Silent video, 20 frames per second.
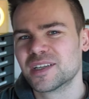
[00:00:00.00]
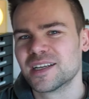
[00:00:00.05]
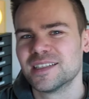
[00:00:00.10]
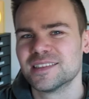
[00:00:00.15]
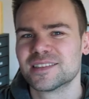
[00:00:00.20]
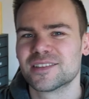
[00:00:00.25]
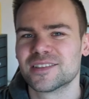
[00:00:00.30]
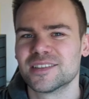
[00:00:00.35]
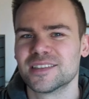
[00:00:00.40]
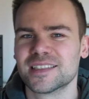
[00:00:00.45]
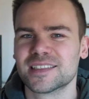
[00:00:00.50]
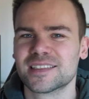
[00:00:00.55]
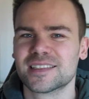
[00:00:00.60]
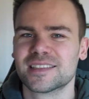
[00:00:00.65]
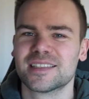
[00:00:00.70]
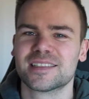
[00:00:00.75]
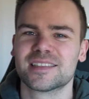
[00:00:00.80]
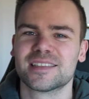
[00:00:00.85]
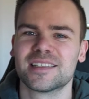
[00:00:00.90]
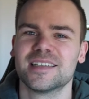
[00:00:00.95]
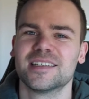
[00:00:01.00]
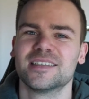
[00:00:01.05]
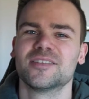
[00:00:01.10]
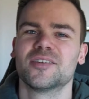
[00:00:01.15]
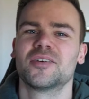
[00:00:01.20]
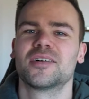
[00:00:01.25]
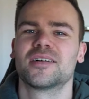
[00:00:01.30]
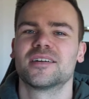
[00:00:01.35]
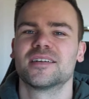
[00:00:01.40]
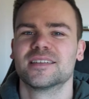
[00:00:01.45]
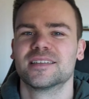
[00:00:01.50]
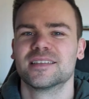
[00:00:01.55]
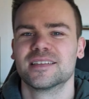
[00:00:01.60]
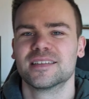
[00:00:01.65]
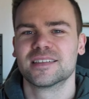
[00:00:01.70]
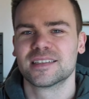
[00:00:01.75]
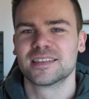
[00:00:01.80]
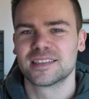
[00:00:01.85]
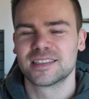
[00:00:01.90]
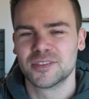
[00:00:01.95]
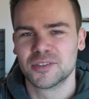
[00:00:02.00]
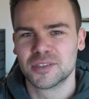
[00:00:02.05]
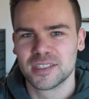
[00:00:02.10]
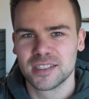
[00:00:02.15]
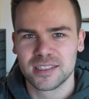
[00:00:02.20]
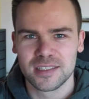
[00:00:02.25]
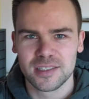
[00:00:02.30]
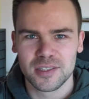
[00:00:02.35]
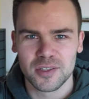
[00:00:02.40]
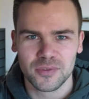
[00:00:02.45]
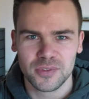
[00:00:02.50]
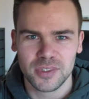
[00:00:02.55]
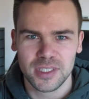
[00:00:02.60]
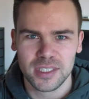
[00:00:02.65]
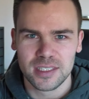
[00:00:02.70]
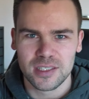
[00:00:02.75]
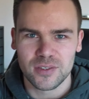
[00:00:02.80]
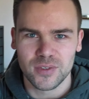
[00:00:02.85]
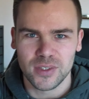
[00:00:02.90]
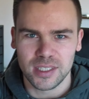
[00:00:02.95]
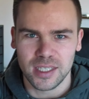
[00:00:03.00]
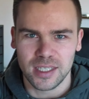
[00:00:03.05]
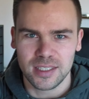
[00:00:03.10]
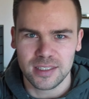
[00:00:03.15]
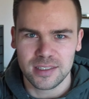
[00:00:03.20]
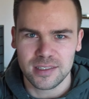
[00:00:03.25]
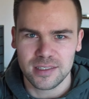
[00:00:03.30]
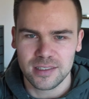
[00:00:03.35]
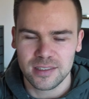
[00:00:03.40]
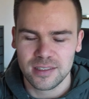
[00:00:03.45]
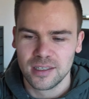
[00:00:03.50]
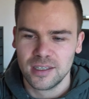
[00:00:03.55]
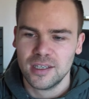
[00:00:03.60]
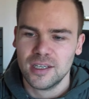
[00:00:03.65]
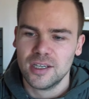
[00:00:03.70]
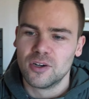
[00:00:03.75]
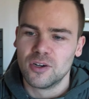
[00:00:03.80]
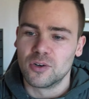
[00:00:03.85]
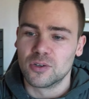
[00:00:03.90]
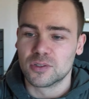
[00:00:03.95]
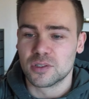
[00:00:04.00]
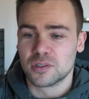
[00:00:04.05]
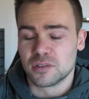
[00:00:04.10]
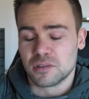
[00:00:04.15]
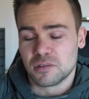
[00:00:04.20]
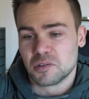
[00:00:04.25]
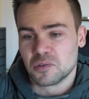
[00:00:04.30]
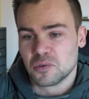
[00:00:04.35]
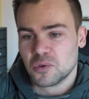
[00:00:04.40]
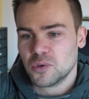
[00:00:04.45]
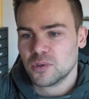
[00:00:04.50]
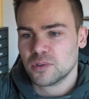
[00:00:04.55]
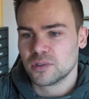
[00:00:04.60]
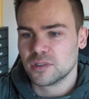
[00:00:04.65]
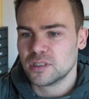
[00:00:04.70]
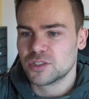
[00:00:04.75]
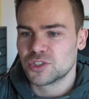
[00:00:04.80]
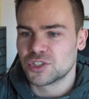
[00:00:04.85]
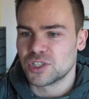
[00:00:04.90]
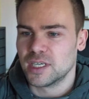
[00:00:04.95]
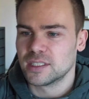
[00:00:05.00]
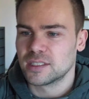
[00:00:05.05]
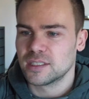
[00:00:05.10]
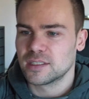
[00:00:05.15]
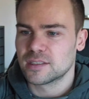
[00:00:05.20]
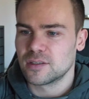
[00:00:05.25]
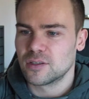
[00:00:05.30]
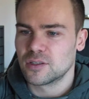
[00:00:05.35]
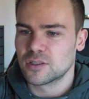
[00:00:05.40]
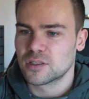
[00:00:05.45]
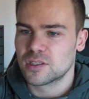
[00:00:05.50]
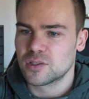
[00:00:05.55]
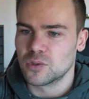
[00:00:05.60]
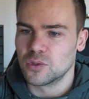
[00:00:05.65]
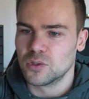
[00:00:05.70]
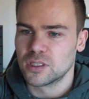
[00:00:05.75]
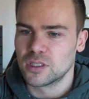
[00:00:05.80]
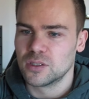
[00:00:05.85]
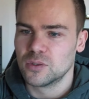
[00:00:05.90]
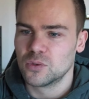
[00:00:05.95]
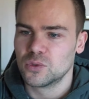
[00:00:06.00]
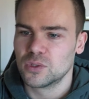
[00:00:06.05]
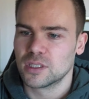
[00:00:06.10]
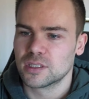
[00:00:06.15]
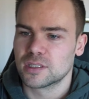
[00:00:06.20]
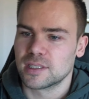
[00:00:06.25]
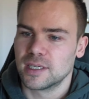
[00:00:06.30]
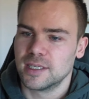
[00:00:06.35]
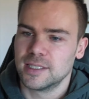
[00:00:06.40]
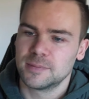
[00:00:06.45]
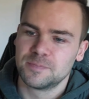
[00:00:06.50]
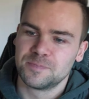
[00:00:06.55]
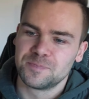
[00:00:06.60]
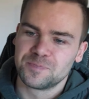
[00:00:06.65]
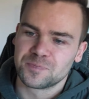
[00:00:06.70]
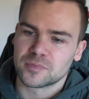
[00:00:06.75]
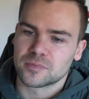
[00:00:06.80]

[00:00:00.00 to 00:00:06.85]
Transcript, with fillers: kann, sondern dass sich das eher noch äh, Richtung drittes und viertes Quartal zieht. Und so äh, scheint er jetzt auch zurückgerudert sein.